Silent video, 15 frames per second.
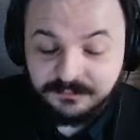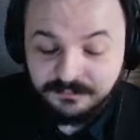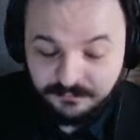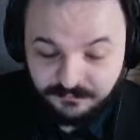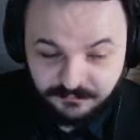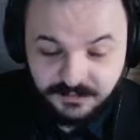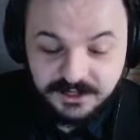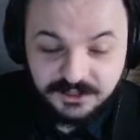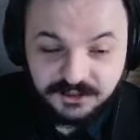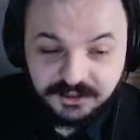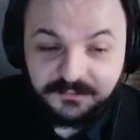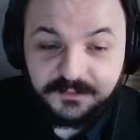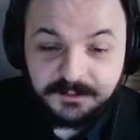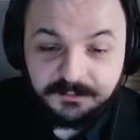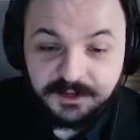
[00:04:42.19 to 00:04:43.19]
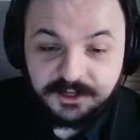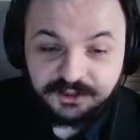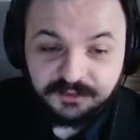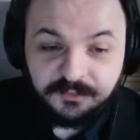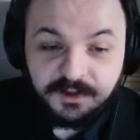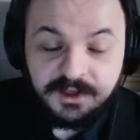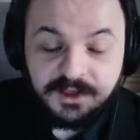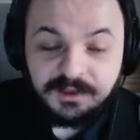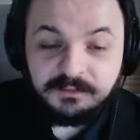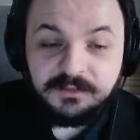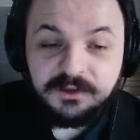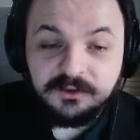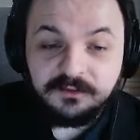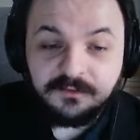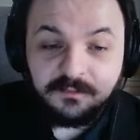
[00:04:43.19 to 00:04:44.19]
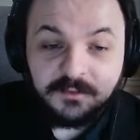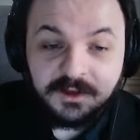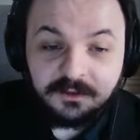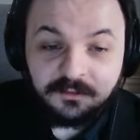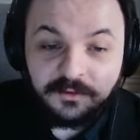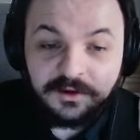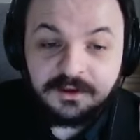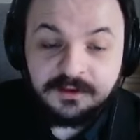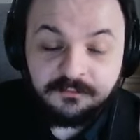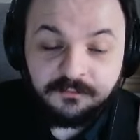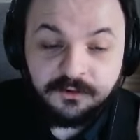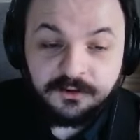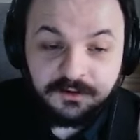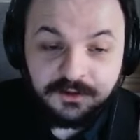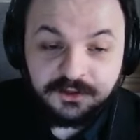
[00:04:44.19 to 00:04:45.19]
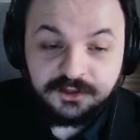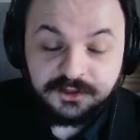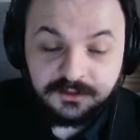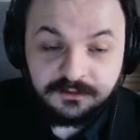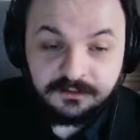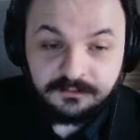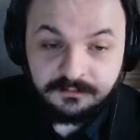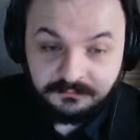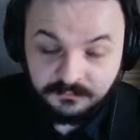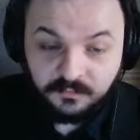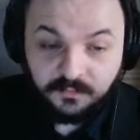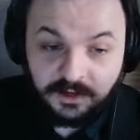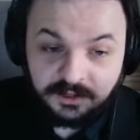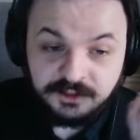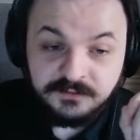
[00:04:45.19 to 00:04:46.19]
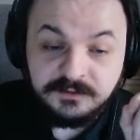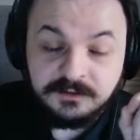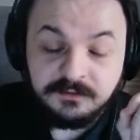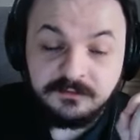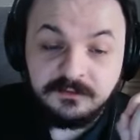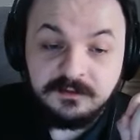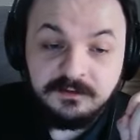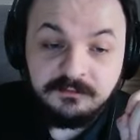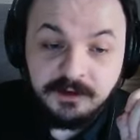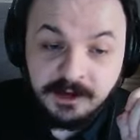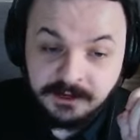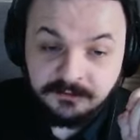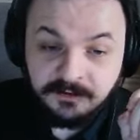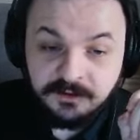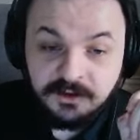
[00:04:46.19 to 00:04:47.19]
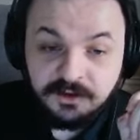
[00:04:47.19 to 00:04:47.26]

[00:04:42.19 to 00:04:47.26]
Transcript: большим при большим минусом, который его лично, ну, очевидно, задевает.